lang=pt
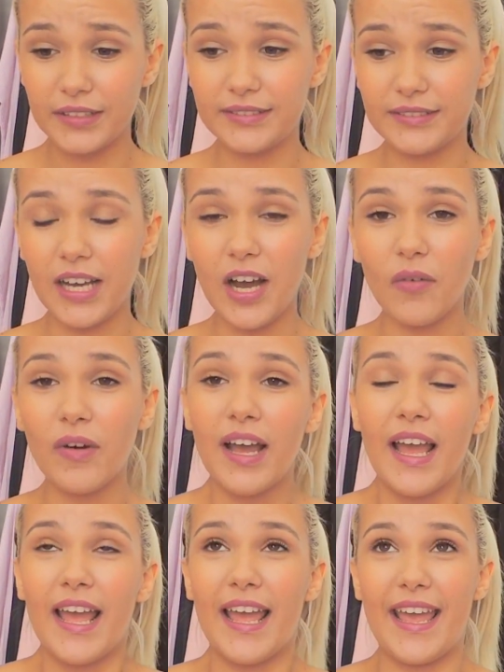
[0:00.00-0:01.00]
Então,
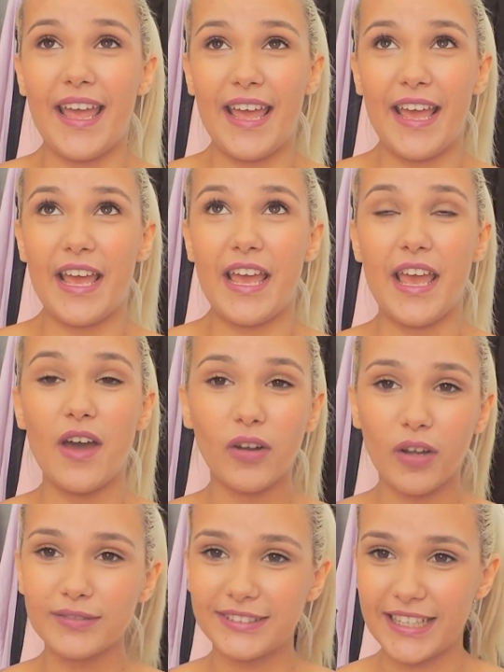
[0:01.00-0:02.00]
é, eu
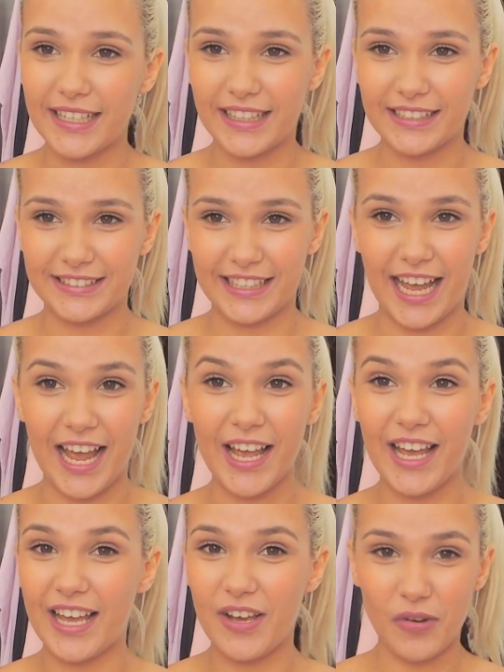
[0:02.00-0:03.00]
não sei
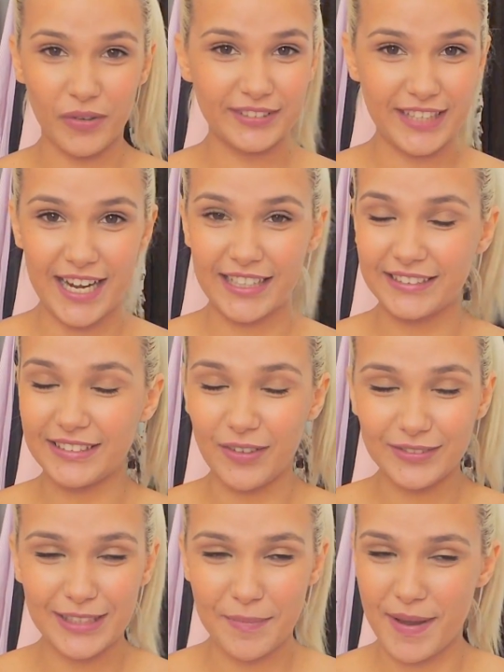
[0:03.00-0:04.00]
desenhar, eu entrei
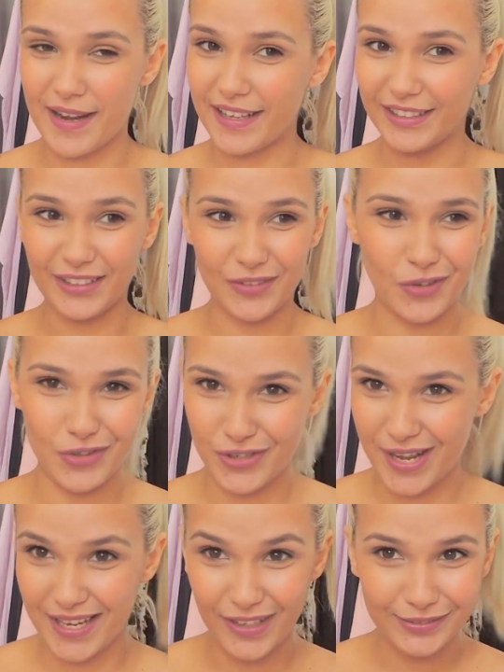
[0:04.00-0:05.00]
não sabendo ainda,
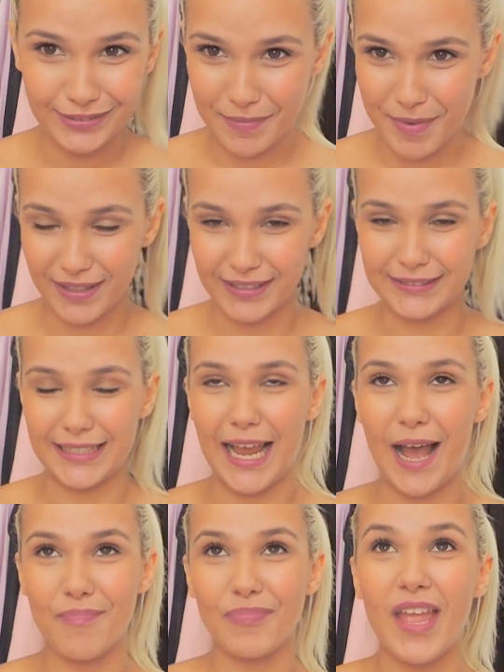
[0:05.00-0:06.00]
continuei não sabendo
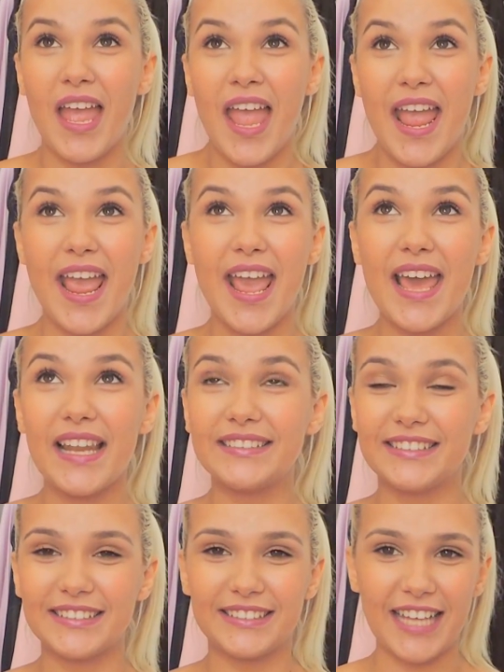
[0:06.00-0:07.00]
desenhar.
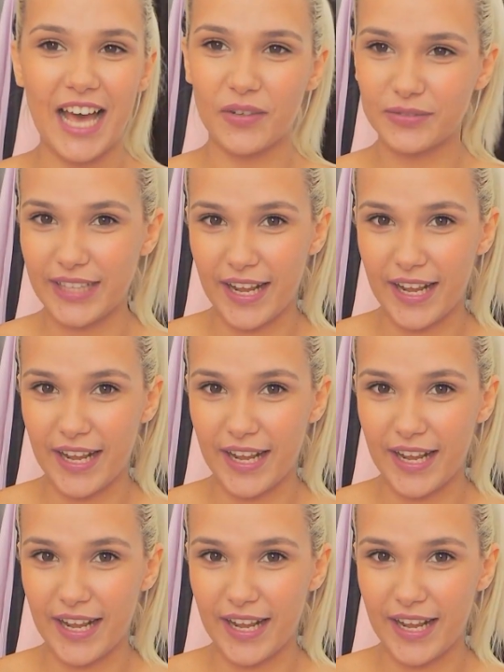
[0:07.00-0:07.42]
Eles ensinaram